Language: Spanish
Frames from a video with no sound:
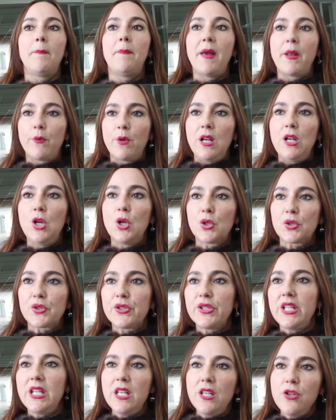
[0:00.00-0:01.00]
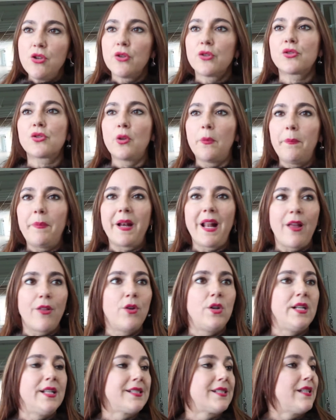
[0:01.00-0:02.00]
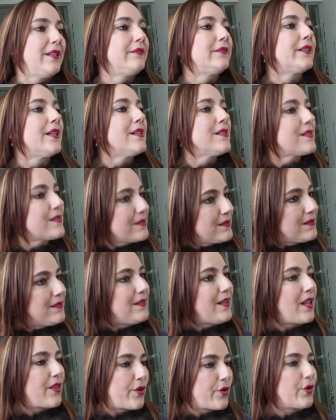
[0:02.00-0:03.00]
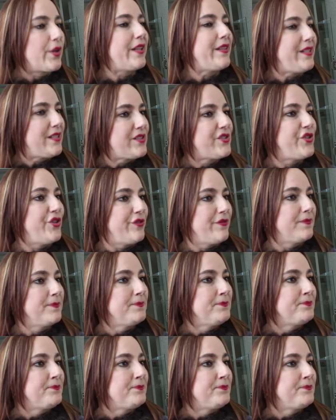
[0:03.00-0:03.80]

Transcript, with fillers: pero en los niños o preadolescentes la drogadicción.